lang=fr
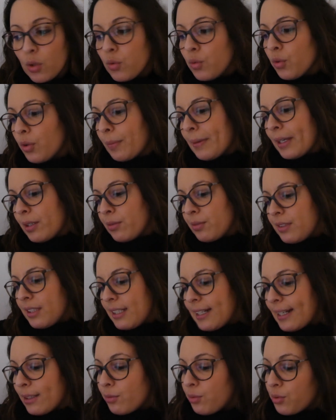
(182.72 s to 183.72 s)
Donc bah
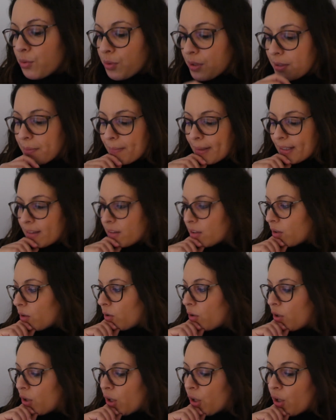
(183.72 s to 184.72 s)
écoutez, là tout de suite maintenant,